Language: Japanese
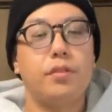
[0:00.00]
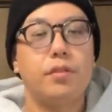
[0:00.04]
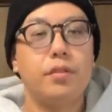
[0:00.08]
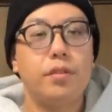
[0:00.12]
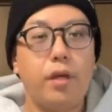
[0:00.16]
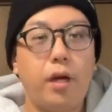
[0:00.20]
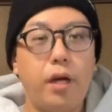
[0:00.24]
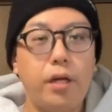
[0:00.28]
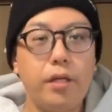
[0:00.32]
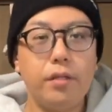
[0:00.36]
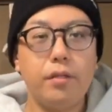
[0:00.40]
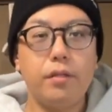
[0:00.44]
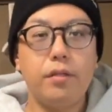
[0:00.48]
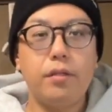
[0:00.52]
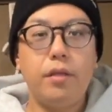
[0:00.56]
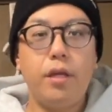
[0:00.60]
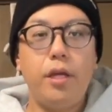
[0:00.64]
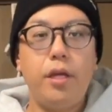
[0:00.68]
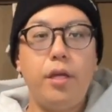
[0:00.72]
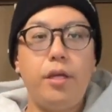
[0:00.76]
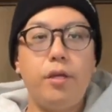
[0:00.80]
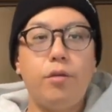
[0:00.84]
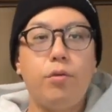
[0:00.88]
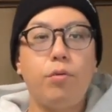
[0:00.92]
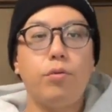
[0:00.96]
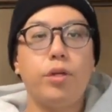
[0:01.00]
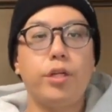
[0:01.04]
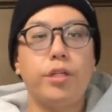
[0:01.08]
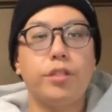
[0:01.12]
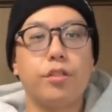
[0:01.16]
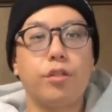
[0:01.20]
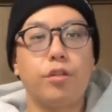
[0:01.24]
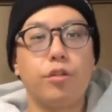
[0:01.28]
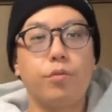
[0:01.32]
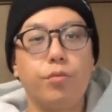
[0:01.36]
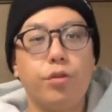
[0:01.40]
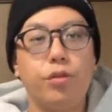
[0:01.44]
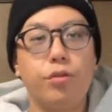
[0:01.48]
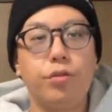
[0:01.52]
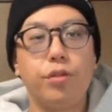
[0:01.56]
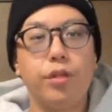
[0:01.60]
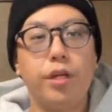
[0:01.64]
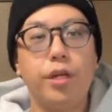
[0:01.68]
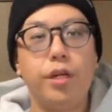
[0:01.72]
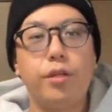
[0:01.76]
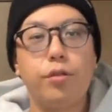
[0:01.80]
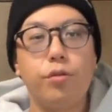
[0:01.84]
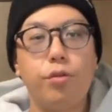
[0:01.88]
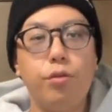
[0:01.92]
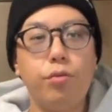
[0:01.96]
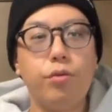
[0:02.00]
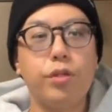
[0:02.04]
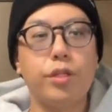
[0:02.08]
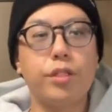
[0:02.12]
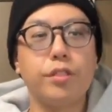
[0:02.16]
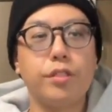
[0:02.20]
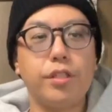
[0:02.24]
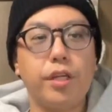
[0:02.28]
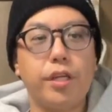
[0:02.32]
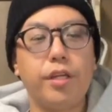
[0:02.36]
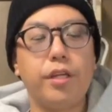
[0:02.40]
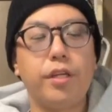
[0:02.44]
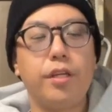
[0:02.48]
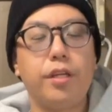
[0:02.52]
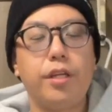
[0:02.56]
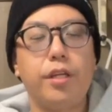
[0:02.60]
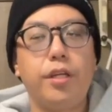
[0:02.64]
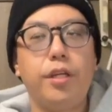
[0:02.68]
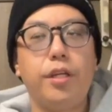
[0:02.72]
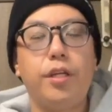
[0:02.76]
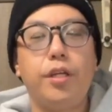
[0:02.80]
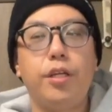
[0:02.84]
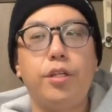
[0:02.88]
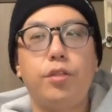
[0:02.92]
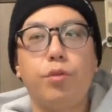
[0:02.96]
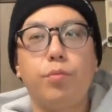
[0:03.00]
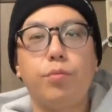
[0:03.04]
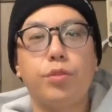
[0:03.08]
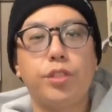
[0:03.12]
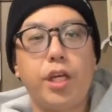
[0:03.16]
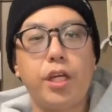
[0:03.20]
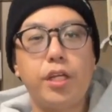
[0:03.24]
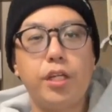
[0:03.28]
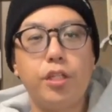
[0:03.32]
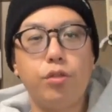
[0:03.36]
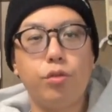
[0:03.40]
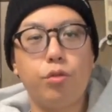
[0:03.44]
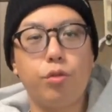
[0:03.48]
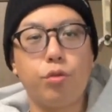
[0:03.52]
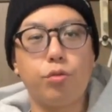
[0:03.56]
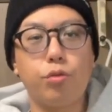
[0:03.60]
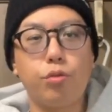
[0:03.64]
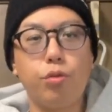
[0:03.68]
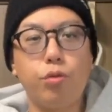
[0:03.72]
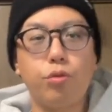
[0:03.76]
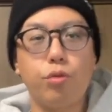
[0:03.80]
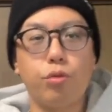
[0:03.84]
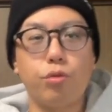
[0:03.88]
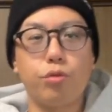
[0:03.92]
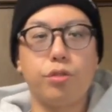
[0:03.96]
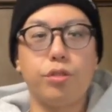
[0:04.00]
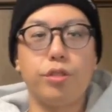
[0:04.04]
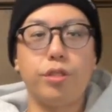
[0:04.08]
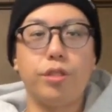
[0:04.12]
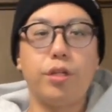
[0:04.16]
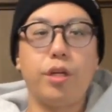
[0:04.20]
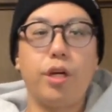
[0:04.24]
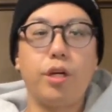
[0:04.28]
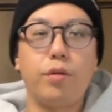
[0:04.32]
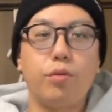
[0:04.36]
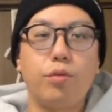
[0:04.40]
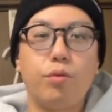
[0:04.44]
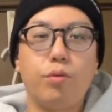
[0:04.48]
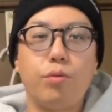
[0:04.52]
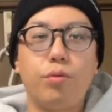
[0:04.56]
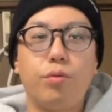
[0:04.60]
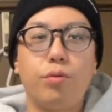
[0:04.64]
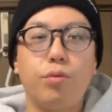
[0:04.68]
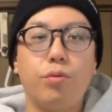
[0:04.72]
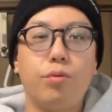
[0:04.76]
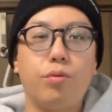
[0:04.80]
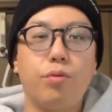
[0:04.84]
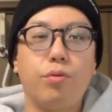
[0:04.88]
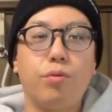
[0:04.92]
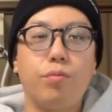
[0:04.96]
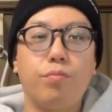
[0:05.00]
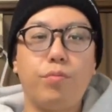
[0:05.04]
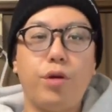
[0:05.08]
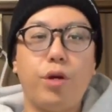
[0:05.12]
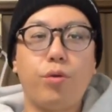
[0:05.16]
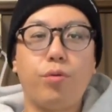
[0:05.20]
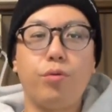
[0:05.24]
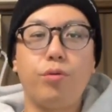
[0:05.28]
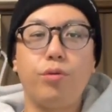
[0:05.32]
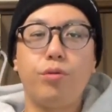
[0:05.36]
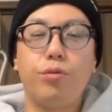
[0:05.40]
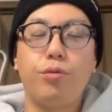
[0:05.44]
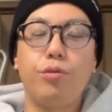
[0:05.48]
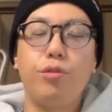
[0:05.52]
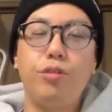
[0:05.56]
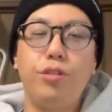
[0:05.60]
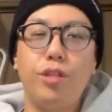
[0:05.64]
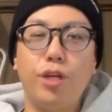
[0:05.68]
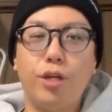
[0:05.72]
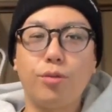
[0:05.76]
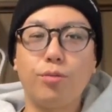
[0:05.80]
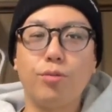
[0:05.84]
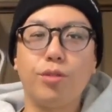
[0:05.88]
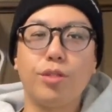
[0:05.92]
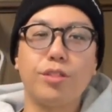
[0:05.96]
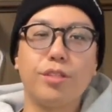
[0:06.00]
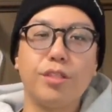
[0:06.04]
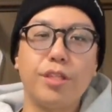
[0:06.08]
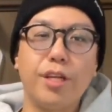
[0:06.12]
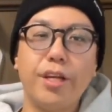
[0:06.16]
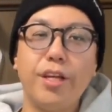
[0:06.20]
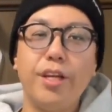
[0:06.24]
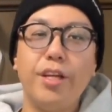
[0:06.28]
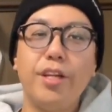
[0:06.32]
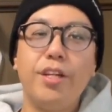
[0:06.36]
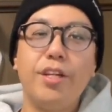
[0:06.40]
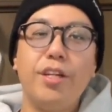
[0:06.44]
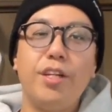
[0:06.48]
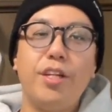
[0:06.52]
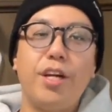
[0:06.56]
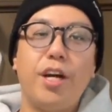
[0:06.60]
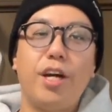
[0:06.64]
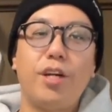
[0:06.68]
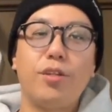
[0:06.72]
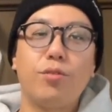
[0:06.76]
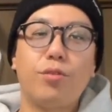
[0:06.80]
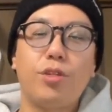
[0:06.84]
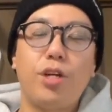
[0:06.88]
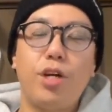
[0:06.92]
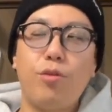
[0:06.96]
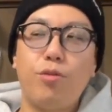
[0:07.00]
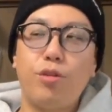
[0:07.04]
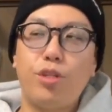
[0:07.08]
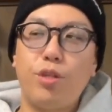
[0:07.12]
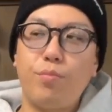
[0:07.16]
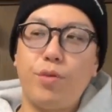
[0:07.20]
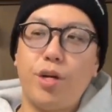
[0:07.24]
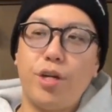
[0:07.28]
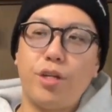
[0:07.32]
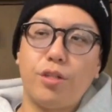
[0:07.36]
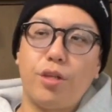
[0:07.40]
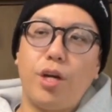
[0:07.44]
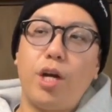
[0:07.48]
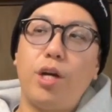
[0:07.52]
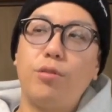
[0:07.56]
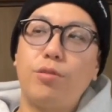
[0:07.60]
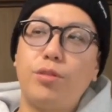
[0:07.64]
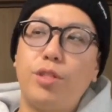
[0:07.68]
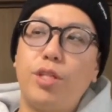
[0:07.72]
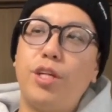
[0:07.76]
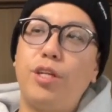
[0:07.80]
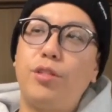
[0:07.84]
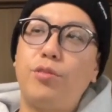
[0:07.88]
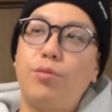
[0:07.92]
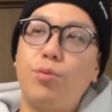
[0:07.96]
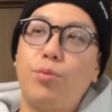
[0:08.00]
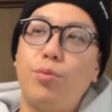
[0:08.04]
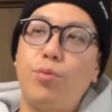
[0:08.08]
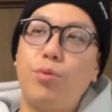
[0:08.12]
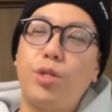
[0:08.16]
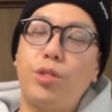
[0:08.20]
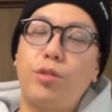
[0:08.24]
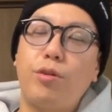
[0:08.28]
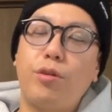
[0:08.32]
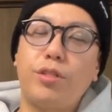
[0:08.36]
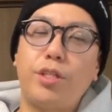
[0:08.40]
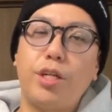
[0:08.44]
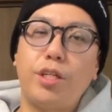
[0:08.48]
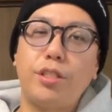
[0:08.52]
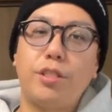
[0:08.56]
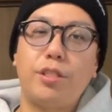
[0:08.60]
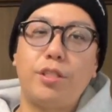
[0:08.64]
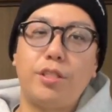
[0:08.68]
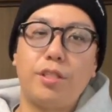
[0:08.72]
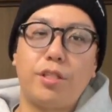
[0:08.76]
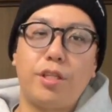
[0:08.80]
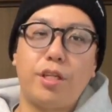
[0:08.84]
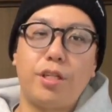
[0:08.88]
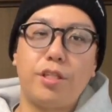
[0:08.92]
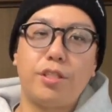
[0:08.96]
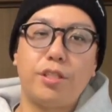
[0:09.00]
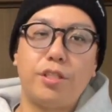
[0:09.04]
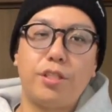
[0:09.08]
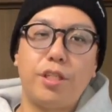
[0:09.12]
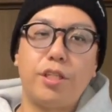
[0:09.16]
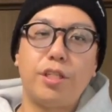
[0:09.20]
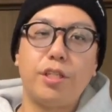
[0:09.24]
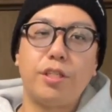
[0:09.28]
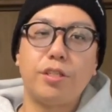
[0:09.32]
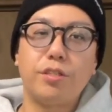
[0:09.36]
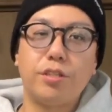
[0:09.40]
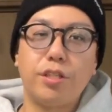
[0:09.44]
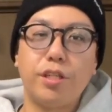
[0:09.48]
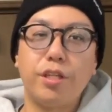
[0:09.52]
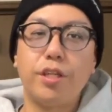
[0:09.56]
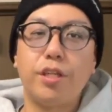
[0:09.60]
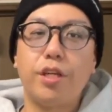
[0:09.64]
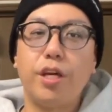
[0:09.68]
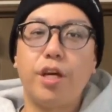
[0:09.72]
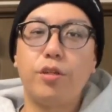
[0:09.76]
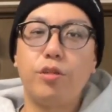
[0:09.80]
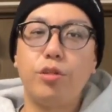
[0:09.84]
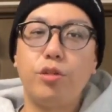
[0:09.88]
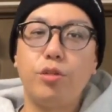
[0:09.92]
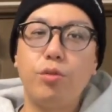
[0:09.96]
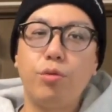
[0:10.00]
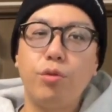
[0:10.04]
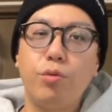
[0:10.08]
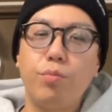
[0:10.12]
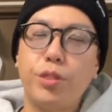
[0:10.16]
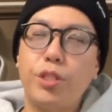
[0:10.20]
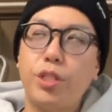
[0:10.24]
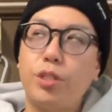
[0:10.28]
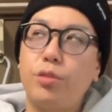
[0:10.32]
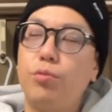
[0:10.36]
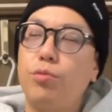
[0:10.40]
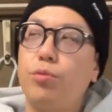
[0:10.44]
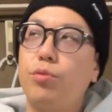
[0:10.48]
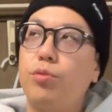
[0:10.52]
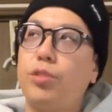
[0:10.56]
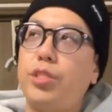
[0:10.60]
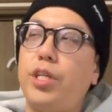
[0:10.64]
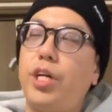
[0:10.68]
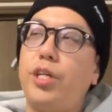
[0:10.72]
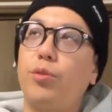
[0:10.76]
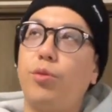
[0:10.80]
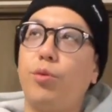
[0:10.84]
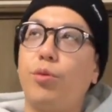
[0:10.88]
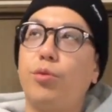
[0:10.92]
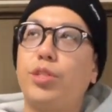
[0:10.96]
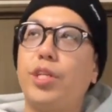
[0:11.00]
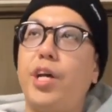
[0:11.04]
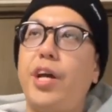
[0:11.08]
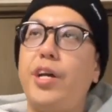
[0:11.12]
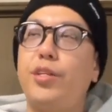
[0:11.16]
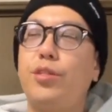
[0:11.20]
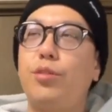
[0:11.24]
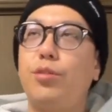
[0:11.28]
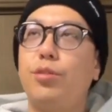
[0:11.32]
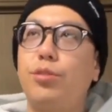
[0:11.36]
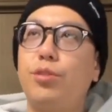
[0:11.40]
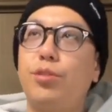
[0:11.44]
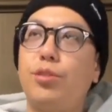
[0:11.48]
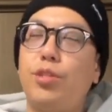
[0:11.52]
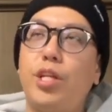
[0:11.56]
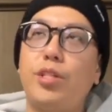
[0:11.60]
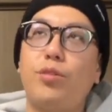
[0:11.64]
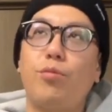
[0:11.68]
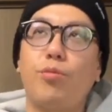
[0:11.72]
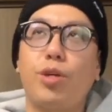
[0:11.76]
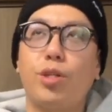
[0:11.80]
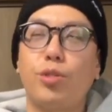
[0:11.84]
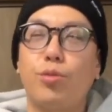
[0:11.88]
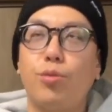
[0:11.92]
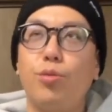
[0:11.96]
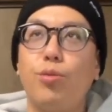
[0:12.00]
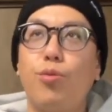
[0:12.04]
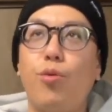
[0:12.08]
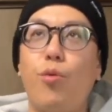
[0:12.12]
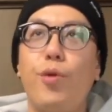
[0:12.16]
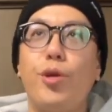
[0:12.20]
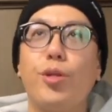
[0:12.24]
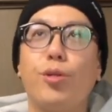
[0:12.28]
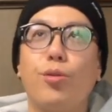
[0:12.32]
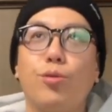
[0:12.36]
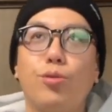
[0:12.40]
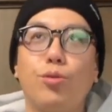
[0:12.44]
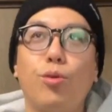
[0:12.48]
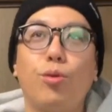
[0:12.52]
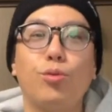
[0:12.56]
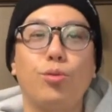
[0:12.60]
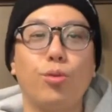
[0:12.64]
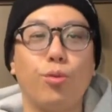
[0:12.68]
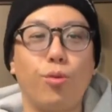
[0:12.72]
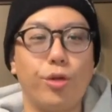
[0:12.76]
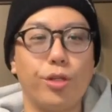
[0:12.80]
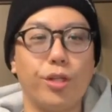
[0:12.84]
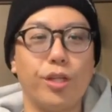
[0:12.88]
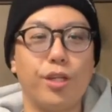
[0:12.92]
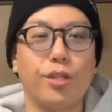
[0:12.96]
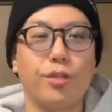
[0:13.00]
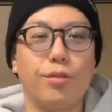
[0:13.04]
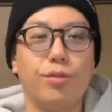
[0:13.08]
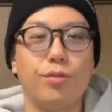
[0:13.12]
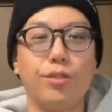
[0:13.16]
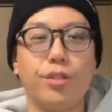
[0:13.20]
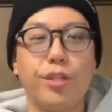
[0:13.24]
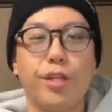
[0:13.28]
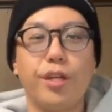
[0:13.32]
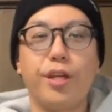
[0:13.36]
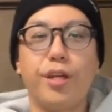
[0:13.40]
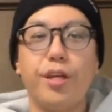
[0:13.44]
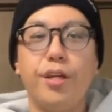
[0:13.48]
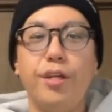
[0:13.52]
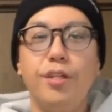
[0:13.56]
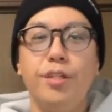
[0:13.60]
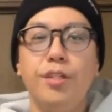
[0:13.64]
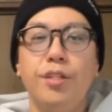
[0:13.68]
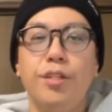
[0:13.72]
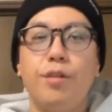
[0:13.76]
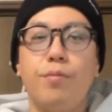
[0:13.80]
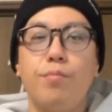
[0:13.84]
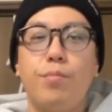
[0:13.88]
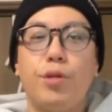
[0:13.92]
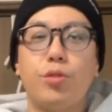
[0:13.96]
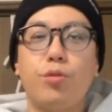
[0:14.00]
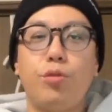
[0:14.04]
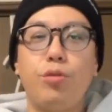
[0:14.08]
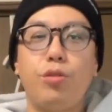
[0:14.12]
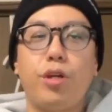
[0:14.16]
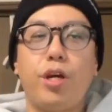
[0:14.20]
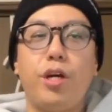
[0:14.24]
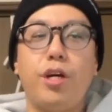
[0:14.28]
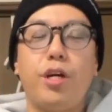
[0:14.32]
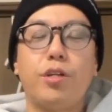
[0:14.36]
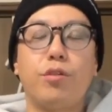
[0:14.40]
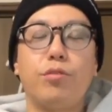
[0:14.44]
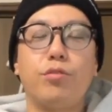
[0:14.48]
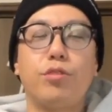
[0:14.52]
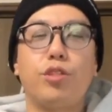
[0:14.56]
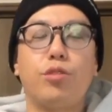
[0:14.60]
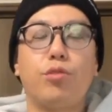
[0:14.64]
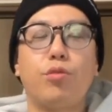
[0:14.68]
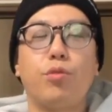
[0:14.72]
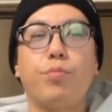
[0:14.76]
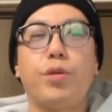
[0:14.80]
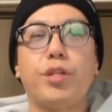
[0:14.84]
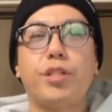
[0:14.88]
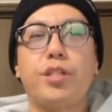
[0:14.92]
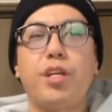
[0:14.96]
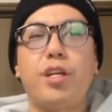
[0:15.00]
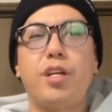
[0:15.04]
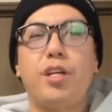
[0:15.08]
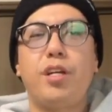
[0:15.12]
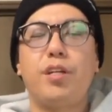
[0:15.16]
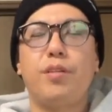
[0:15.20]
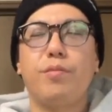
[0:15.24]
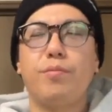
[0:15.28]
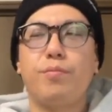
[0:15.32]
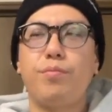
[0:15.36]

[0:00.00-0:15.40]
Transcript: はい、えー、今回ですけども、えー、今日はですね、えーと、最近ちょっとちょくちょく、あのー、まあ、こういう冬になるとですね、あの、過去にまあ、アウターの動画とか出してたりしてですね、あの、いろいろまたその再度、サイズだとかそういうコメントをちょくちょくいただくんで、まあ、そういうのがあるんで、ちょっとまた、